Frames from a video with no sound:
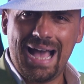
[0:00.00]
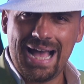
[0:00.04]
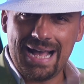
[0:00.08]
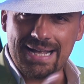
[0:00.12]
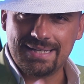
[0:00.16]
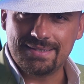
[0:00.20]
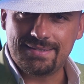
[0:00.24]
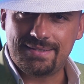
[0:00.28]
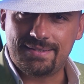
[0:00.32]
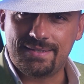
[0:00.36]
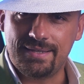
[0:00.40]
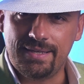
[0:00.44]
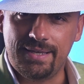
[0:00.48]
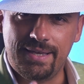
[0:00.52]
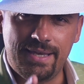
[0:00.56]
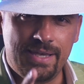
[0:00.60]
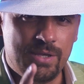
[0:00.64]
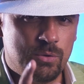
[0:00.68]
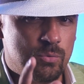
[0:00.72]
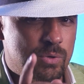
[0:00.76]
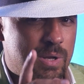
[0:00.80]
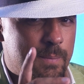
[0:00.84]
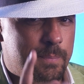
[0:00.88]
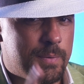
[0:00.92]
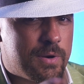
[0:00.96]
Anzi,
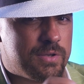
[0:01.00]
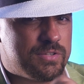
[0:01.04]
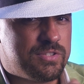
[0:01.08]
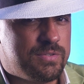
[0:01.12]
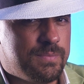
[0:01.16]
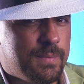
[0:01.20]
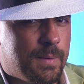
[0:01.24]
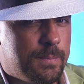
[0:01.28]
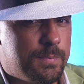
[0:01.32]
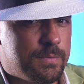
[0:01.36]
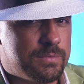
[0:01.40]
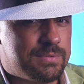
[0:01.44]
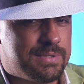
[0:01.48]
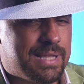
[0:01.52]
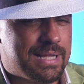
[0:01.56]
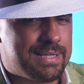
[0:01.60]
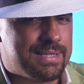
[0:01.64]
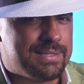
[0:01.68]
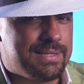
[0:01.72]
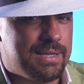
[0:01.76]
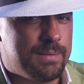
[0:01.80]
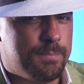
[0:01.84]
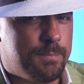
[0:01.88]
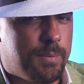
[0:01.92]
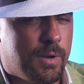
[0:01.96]
in una prossima puntata
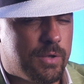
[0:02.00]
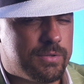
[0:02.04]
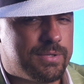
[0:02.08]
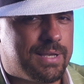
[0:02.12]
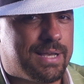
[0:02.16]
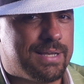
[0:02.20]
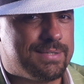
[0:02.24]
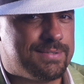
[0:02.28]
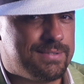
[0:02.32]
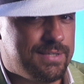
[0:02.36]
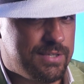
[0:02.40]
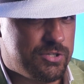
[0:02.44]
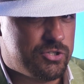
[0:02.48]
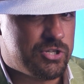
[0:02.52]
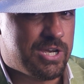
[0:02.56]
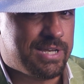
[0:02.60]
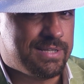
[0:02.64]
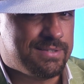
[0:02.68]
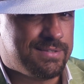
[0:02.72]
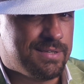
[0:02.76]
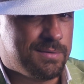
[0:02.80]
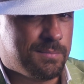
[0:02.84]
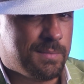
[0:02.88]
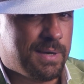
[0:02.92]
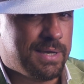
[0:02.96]
del podcast di
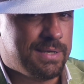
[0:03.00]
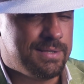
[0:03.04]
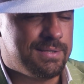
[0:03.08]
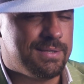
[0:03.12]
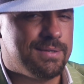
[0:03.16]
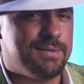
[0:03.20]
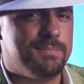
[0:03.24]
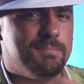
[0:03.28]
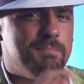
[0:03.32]
Gentlemind,